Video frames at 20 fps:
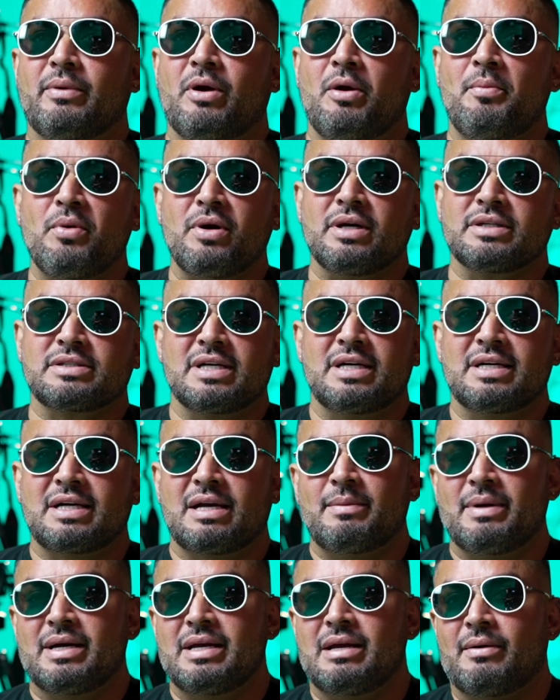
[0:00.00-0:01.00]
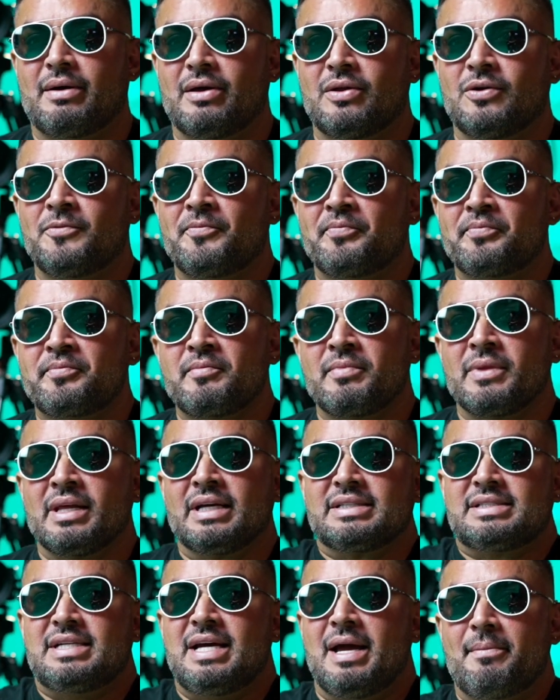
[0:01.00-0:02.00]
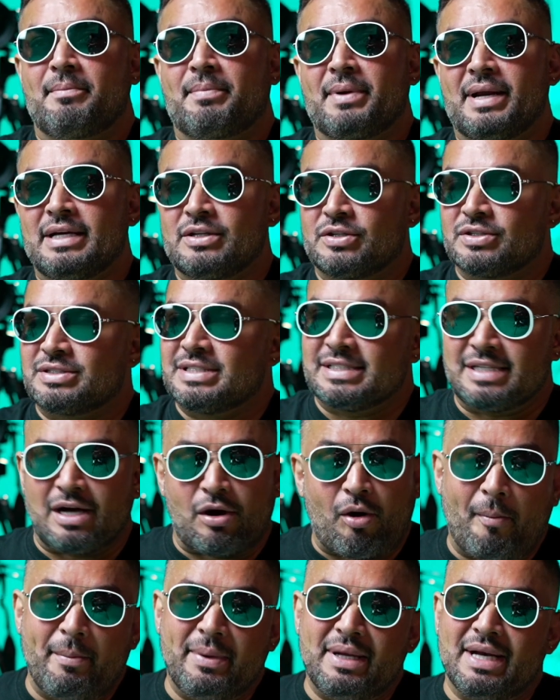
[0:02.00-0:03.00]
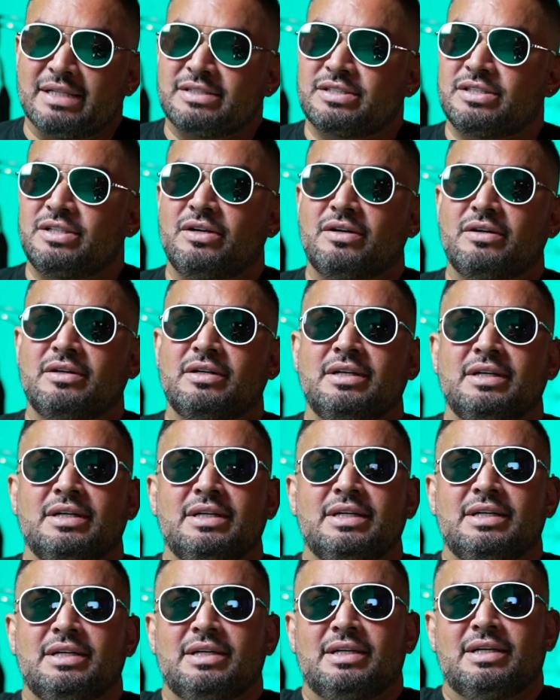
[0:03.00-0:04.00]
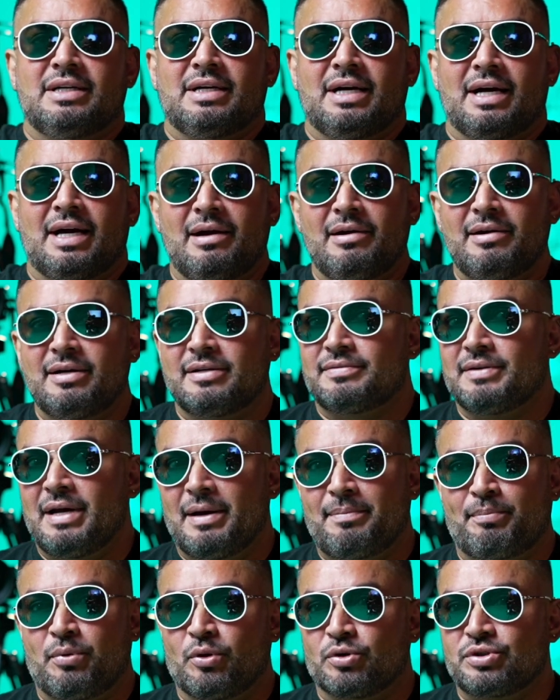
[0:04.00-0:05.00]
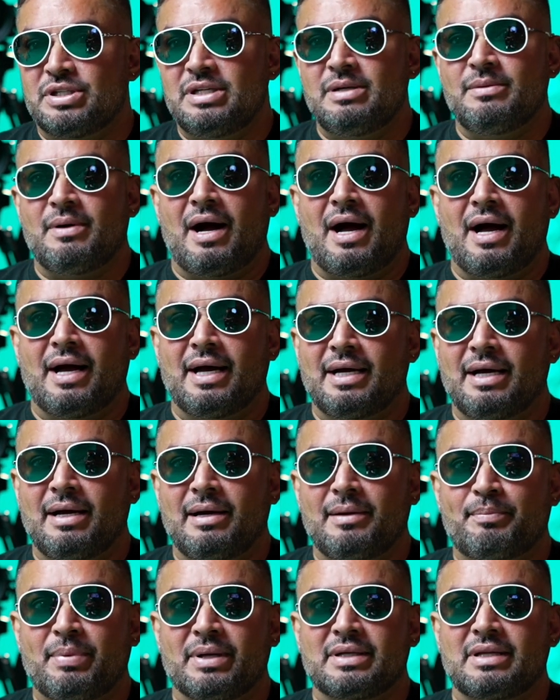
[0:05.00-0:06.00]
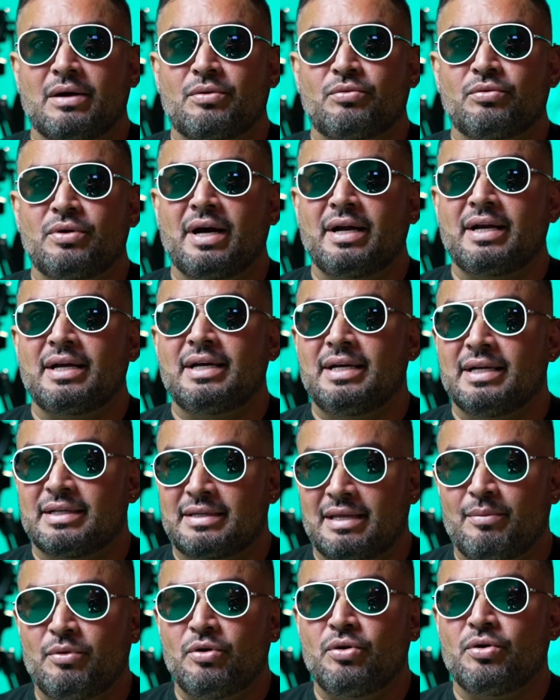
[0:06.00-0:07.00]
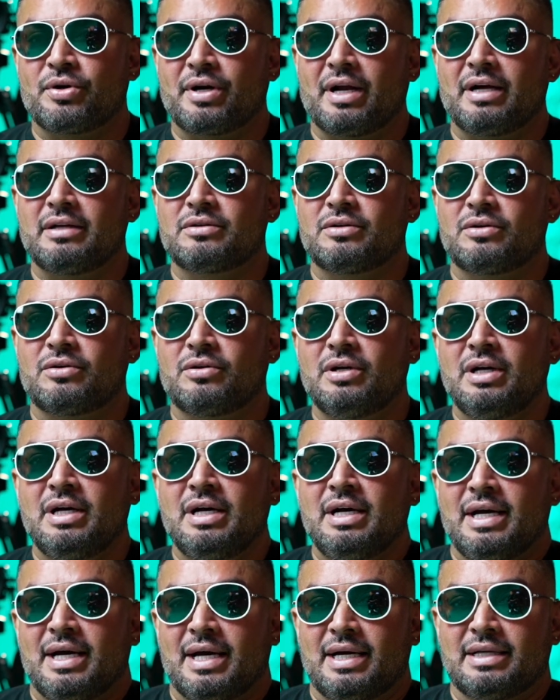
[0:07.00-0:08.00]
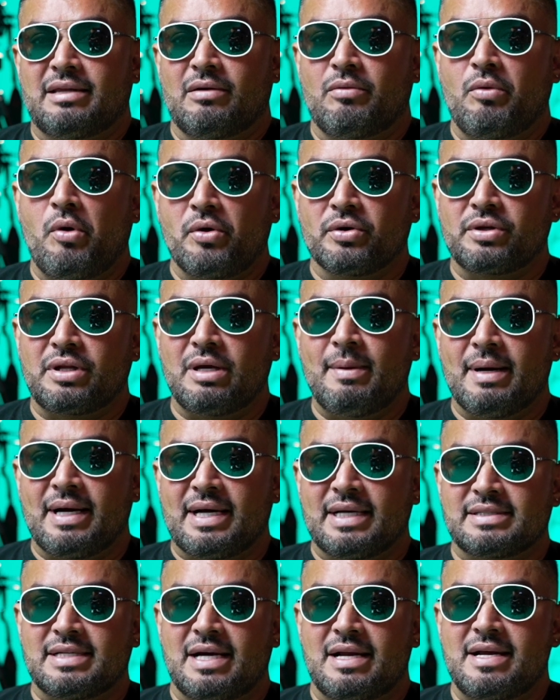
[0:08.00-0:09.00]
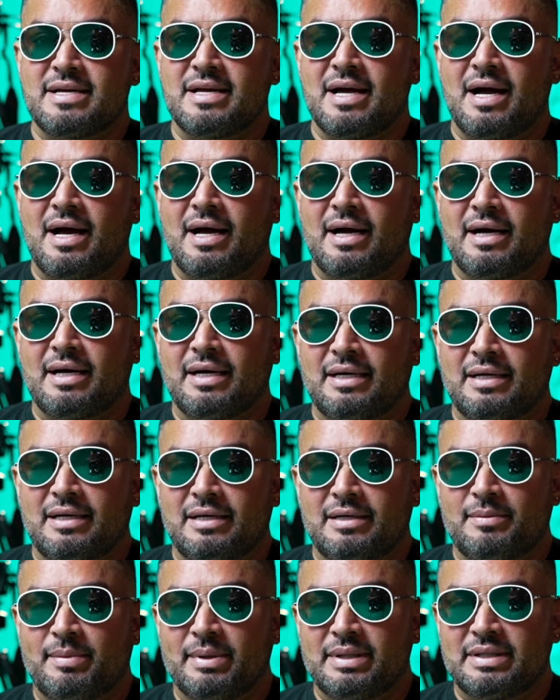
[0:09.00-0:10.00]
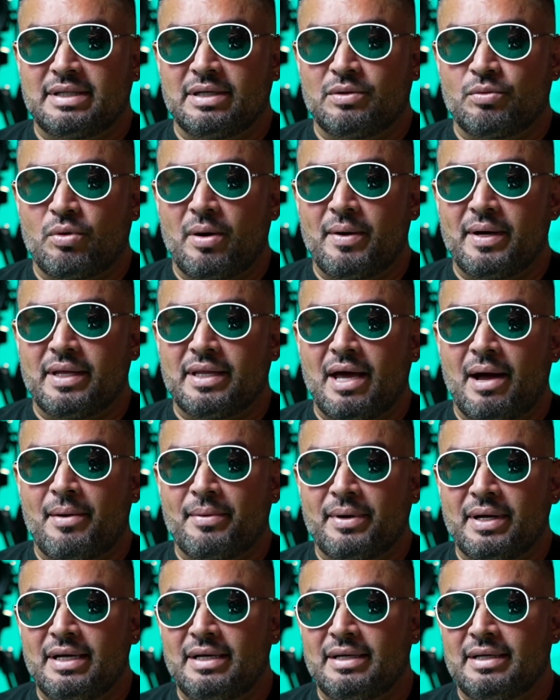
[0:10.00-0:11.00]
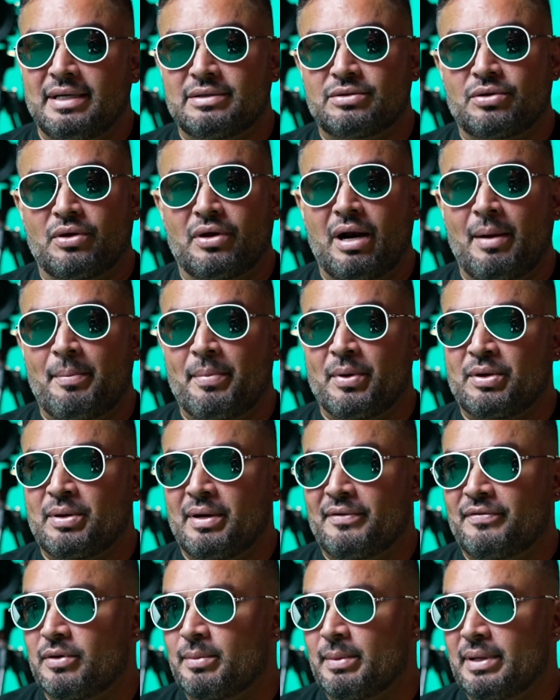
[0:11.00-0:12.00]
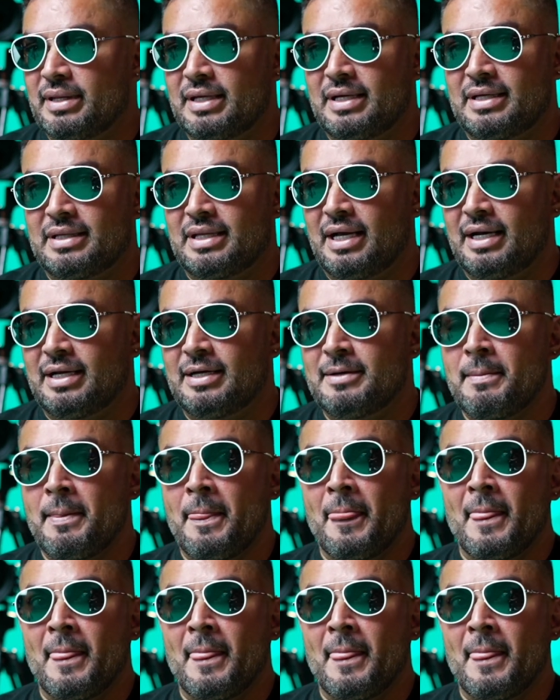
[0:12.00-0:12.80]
Manuel, porque es el que me ha llevado siempre. Entonces esa combinación es explosiva, es espectacular y estamos lográndolo. Este nuevo tema que sale ya el 29 de abril en todas las plataformas digitales